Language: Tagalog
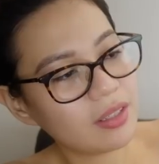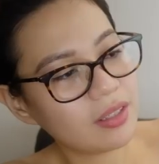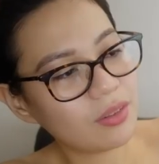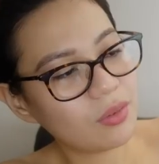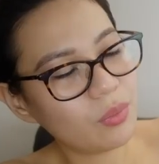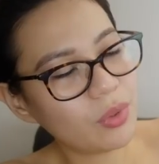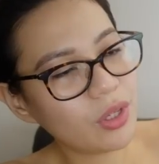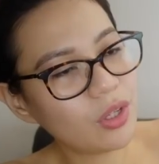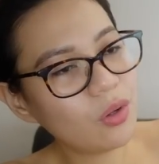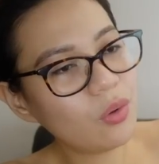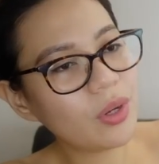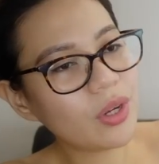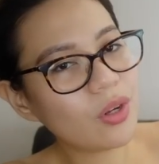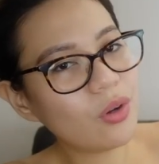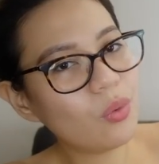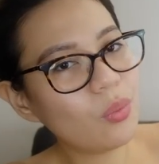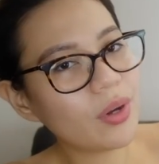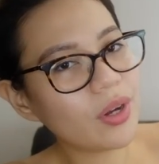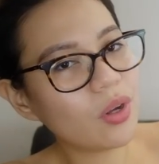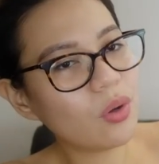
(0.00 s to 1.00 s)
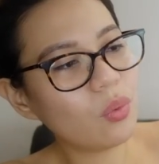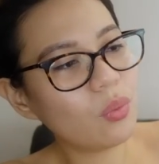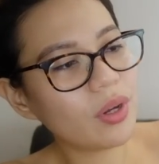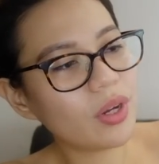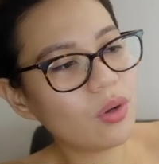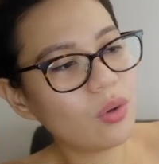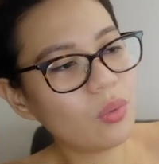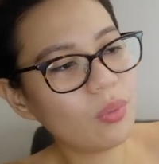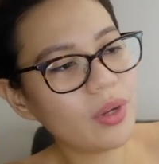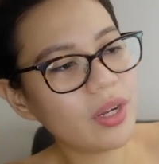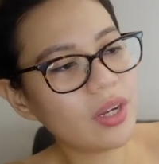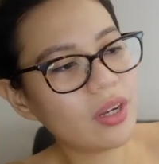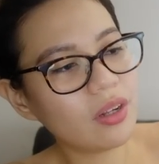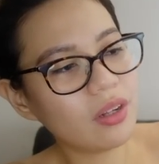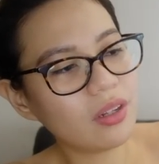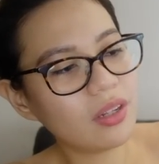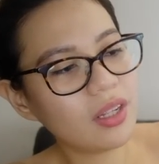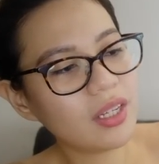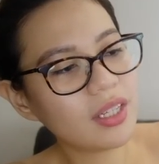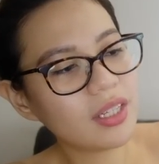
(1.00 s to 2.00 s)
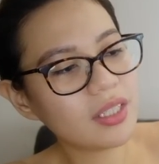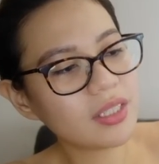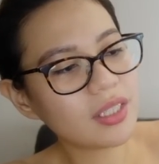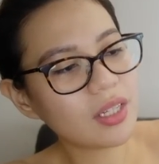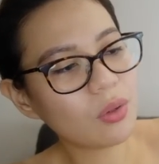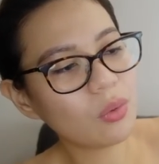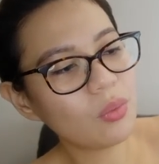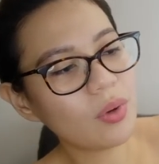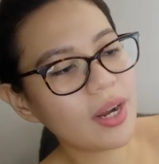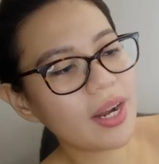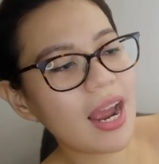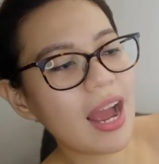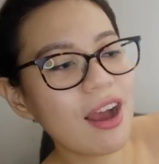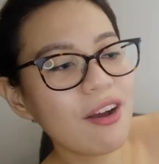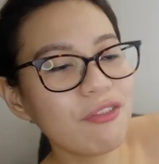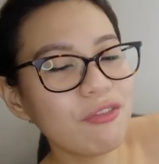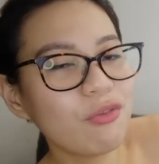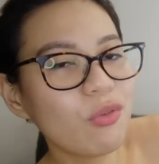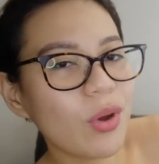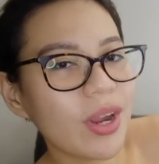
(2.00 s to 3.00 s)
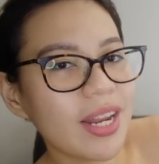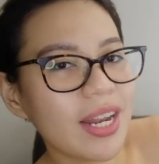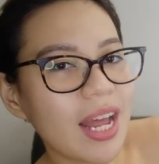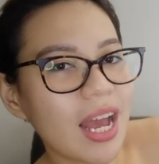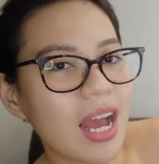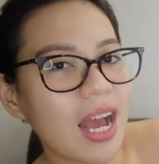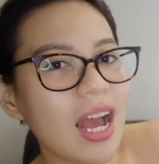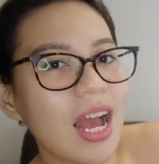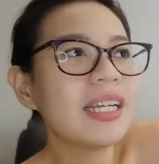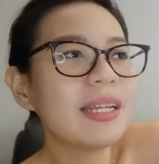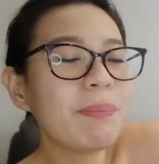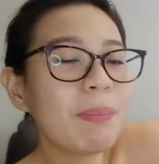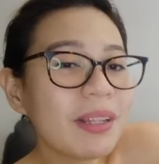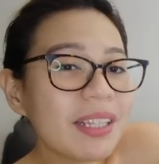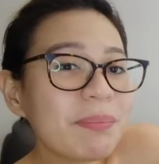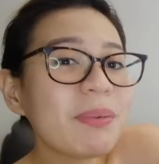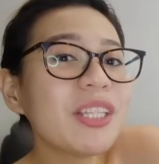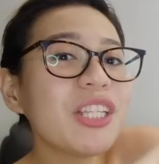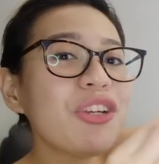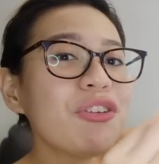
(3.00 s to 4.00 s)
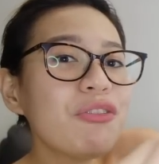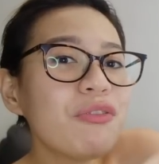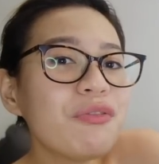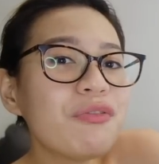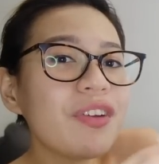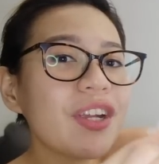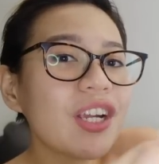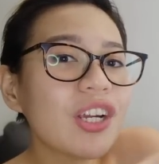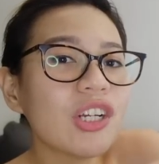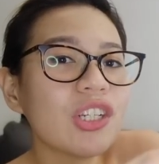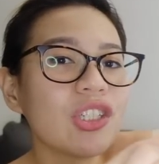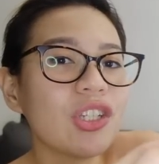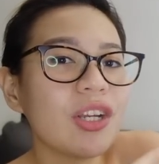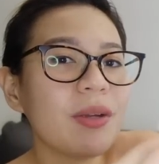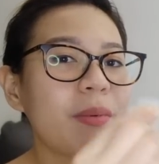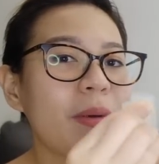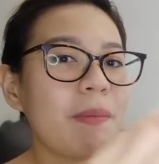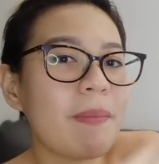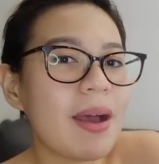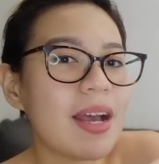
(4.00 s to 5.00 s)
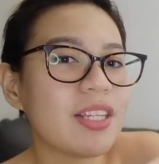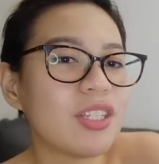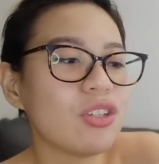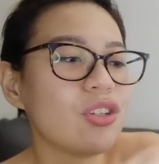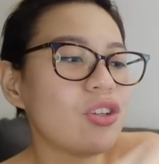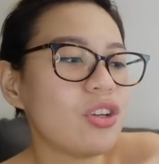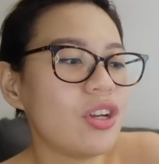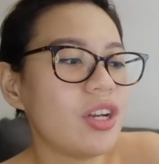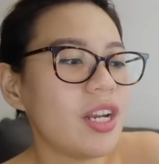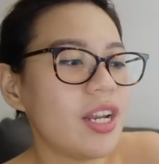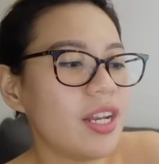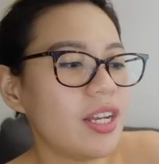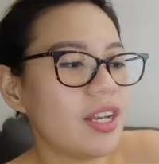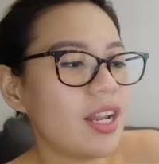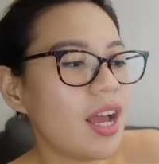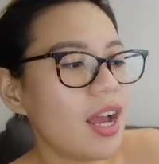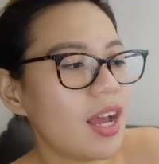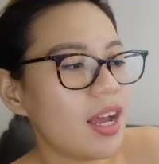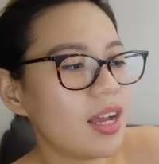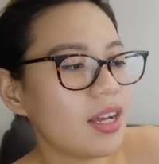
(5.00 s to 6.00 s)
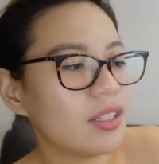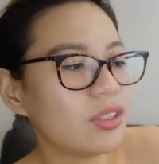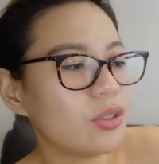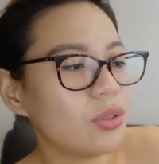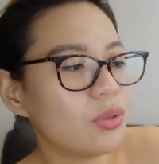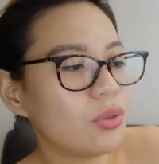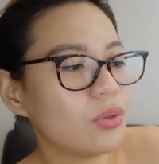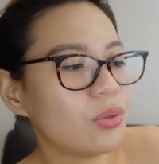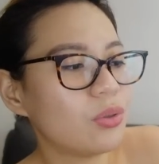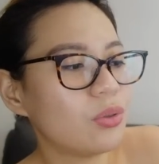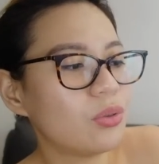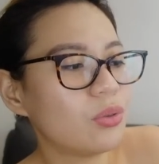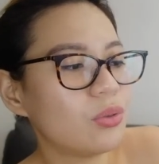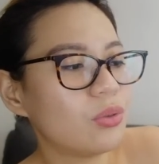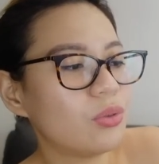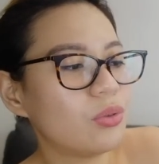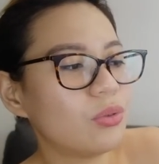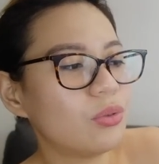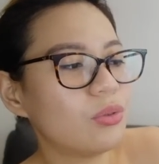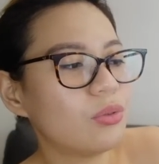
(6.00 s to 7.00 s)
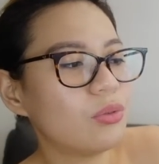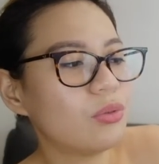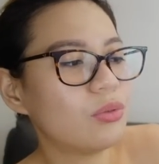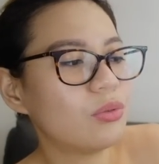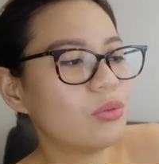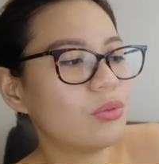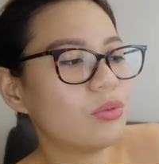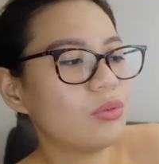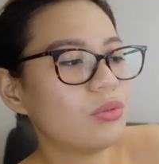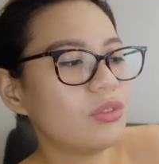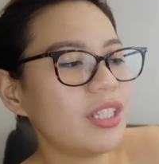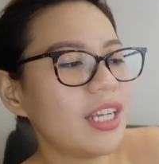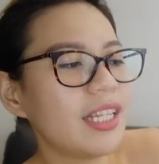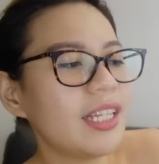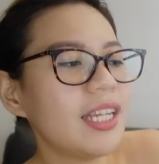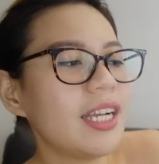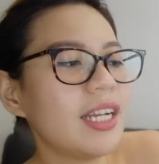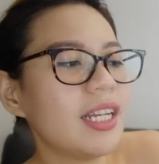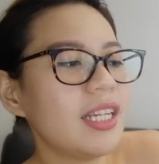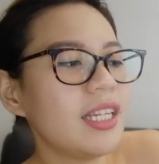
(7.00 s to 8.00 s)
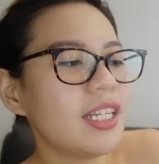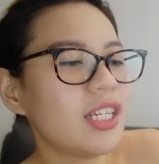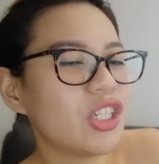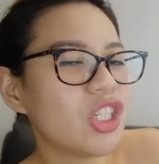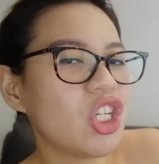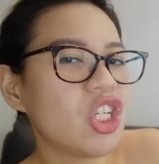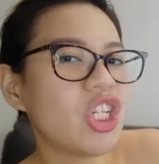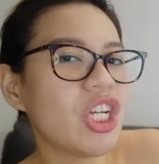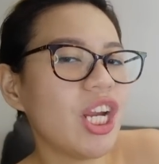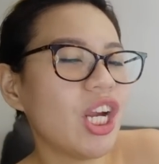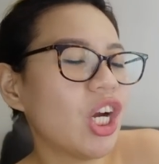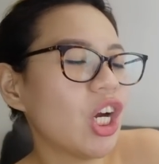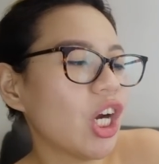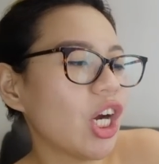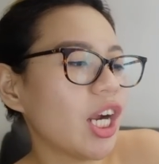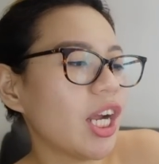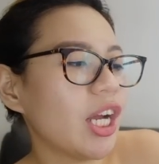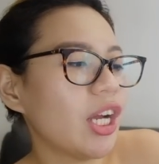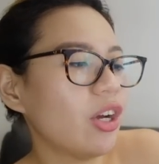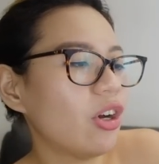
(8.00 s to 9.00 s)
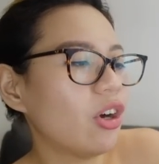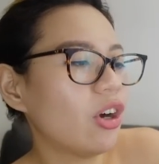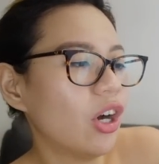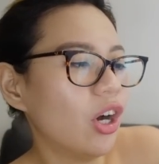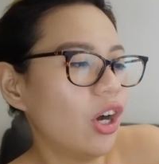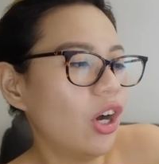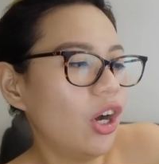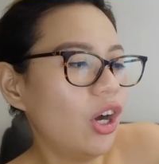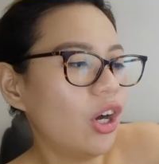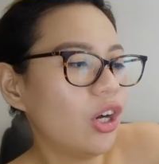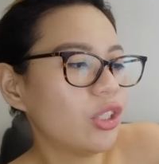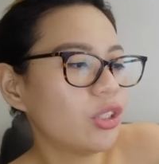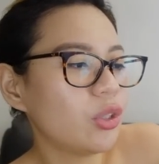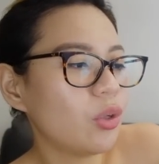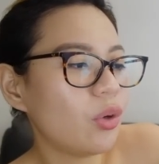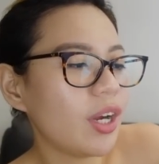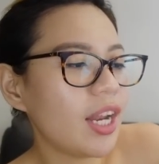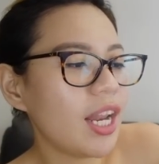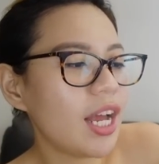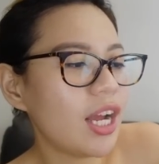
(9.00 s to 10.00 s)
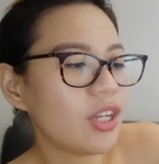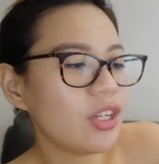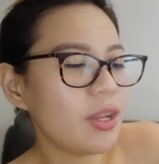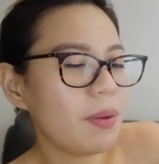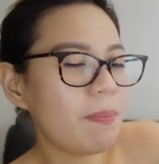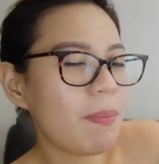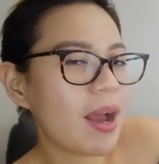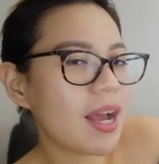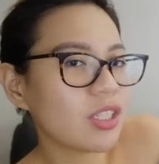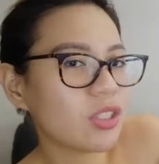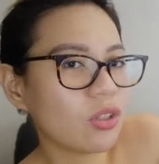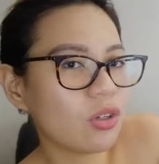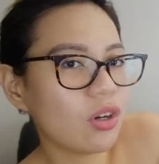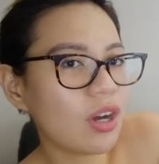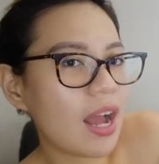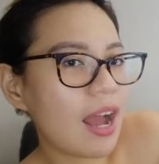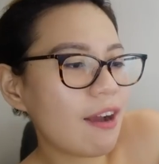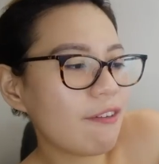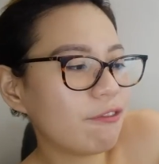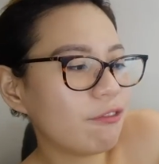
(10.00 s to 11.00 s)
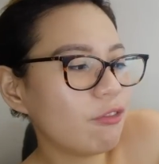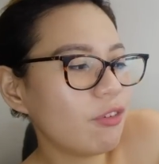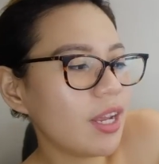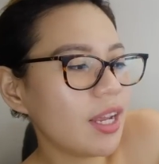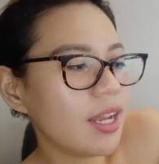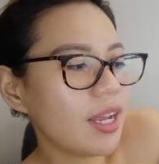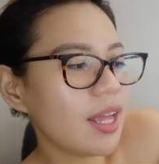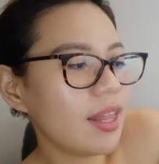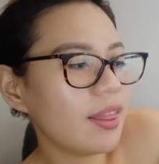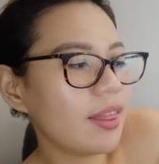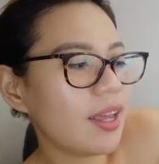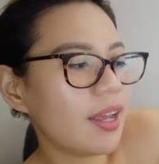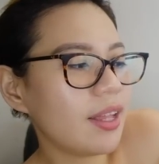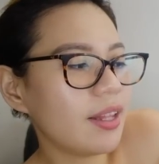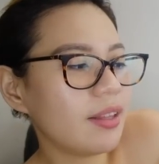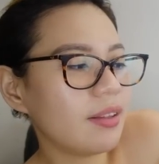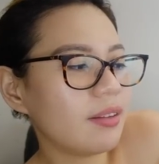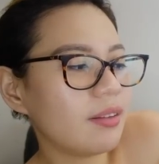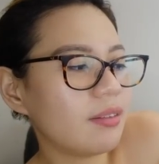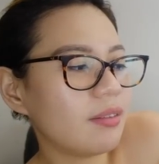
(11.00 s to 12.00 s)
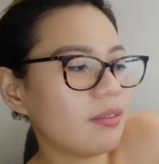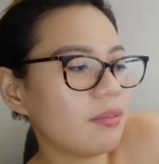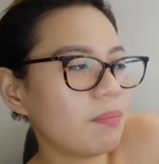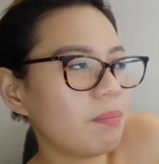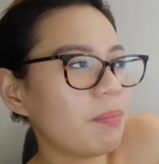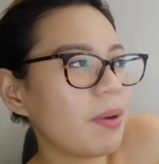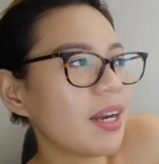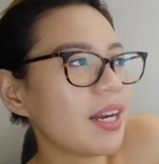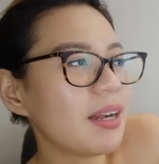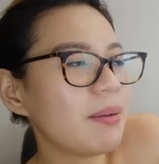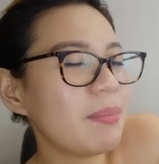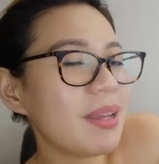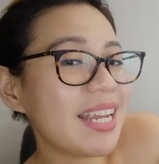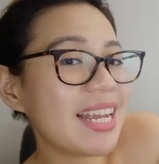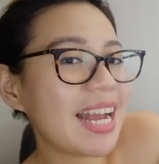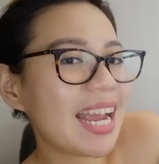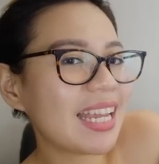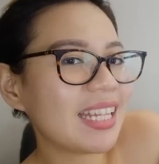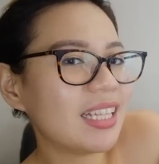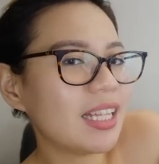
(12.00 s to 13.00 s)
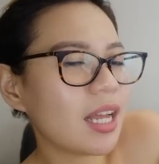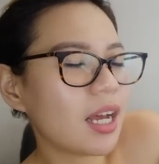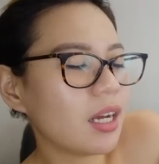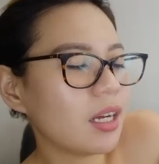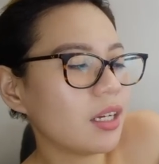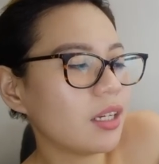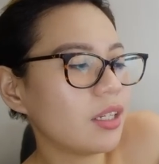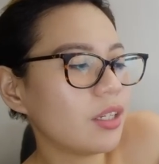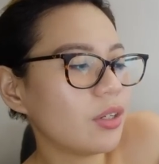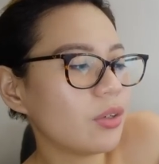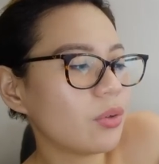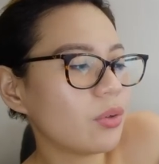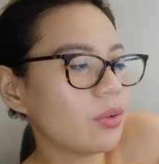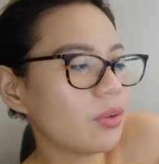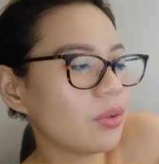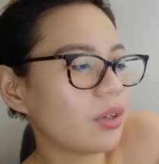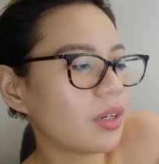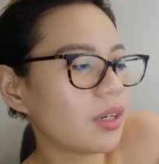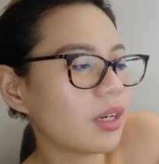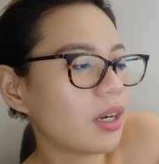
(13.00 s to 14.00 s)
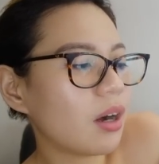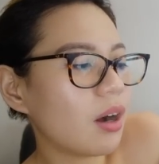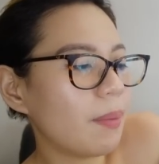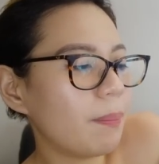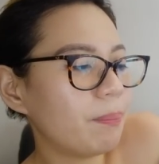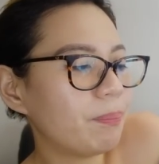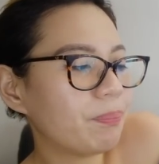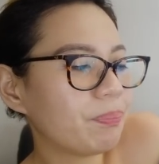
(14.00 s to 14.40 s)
Wiggle, wiggle, wiggle, wiggle, wiggle. Hanggang sa kunwari halfway na. Pat, pati yung finger ay ipapasok niyo rin, ha? So, technically, nag-jinger kayo. So, kailangan nyo ipasok halfway and then para may guide lang yung cup.